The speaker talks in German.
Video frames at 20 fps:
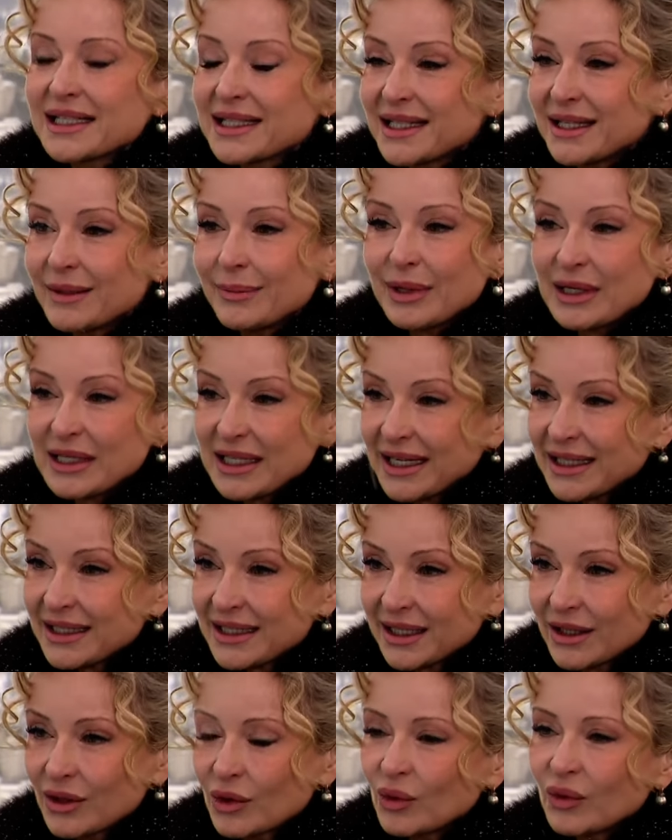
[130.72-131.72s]
die sie
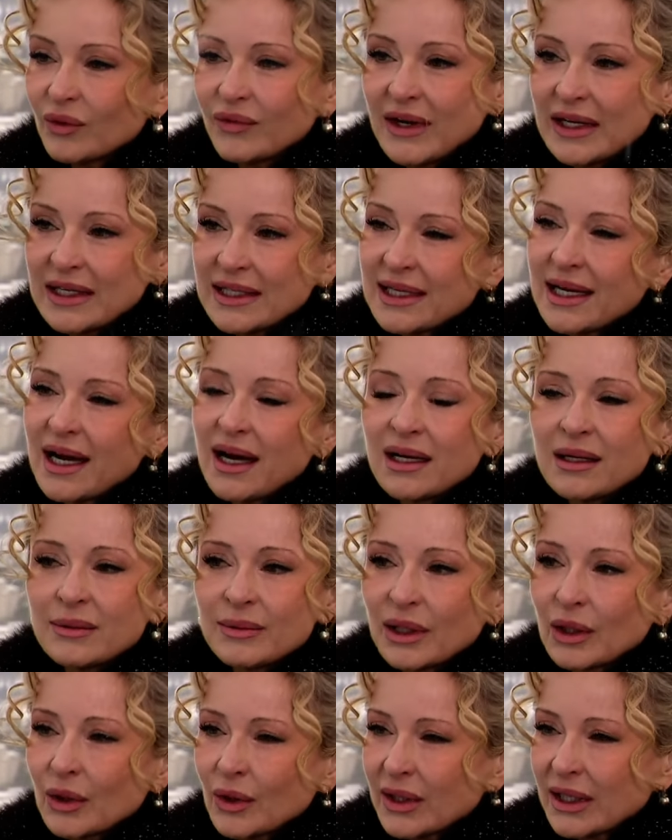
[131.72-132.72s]
betätigen. Und wenn die die alle
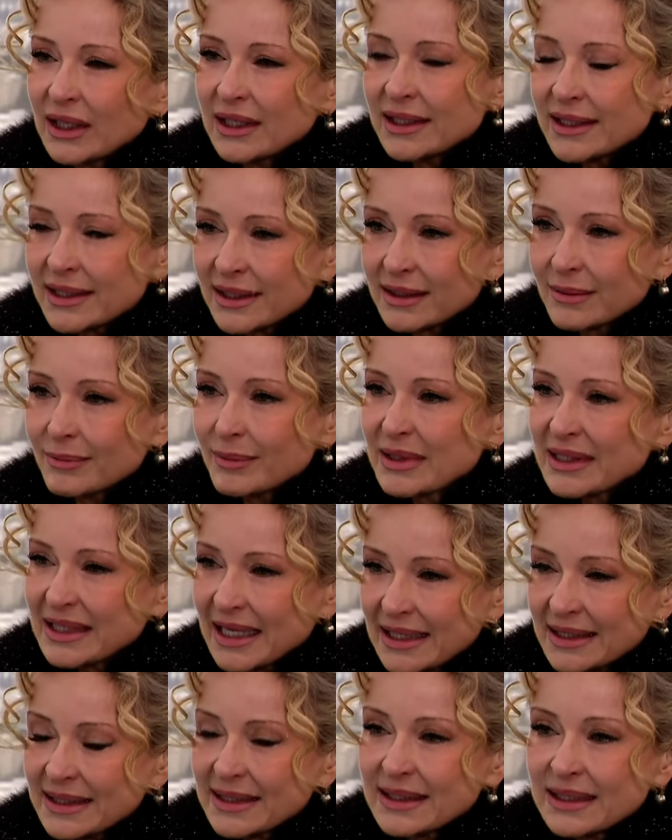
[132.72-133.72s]
mit Loyalisten
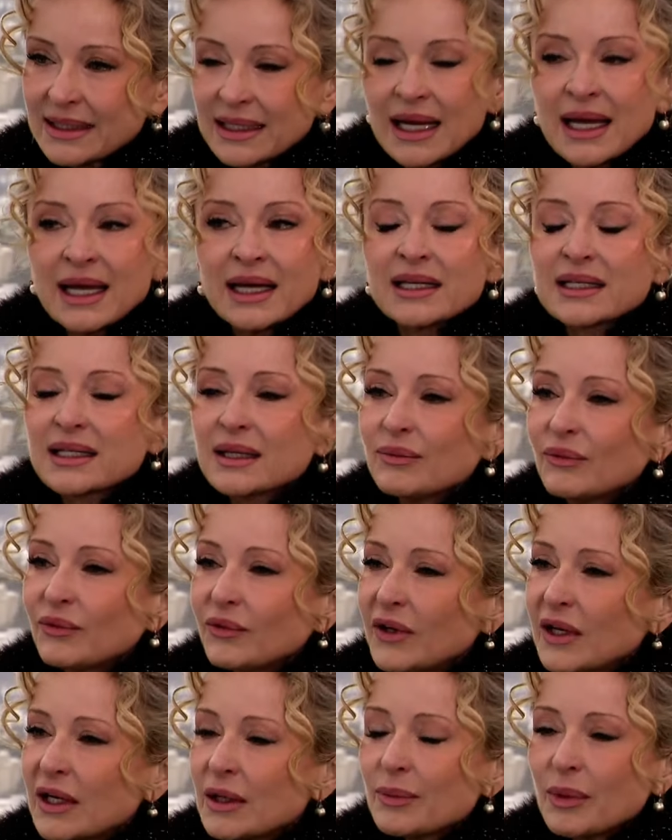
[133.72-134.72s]
besetzt sind, es gibt
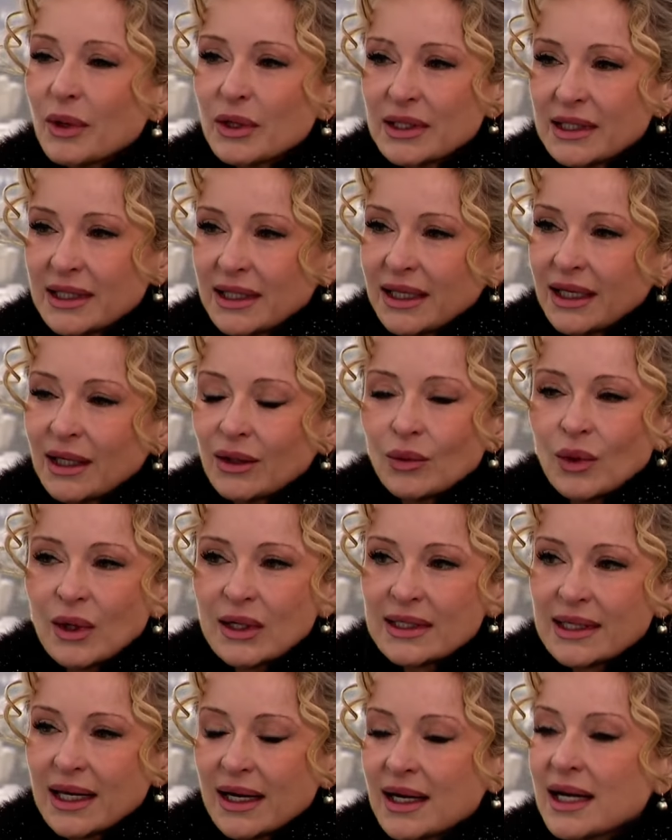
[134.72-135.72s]
viele Posten in den
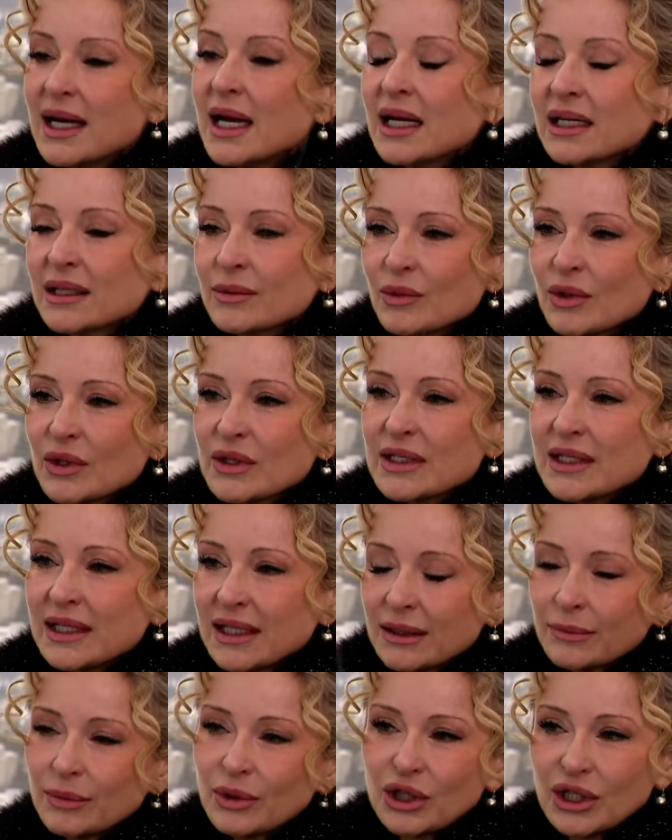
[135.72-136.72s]
USA, die müssen
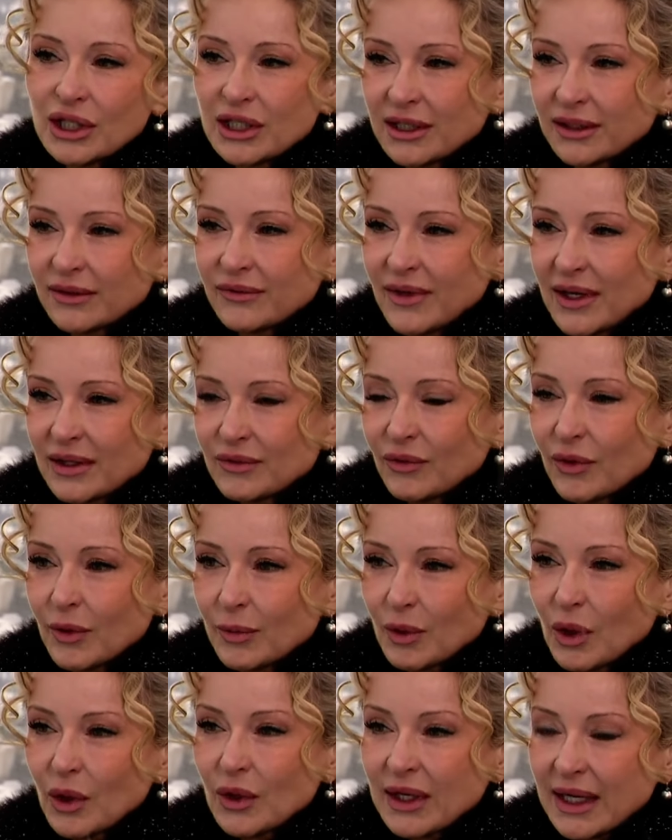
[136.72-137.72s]
nicht bestätigt werden
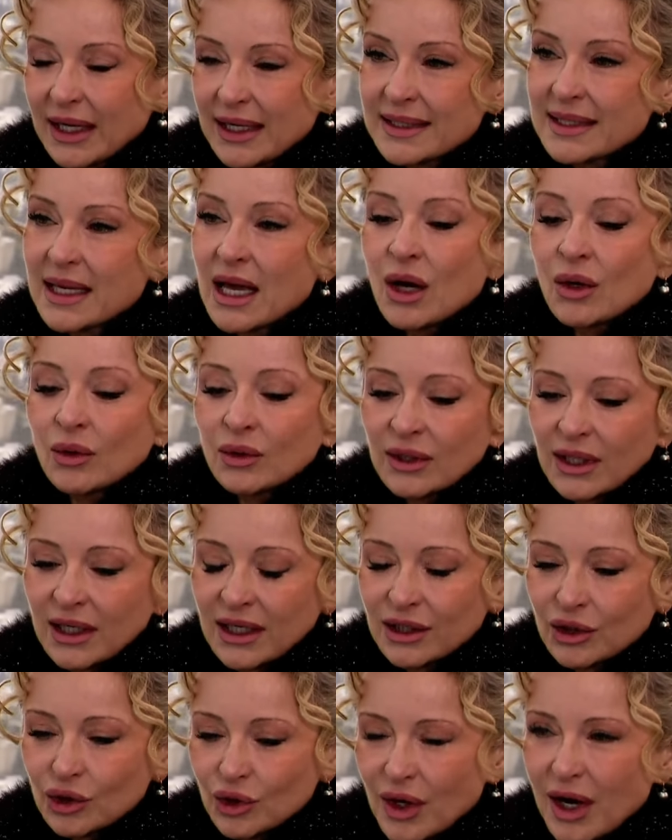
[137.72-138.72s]
vom Kongress. Und da
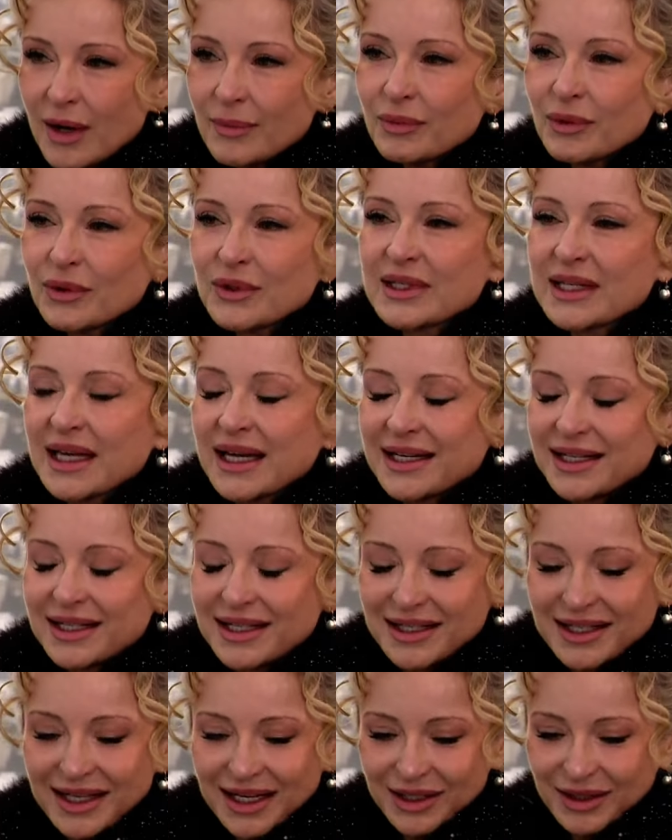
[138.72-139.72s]
hat Trump und
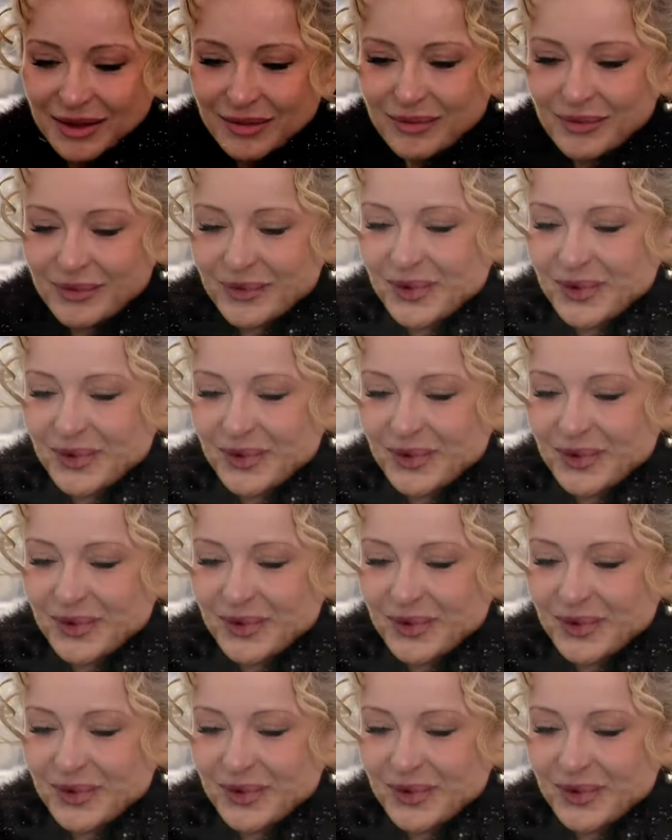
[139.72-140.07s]
sein, seine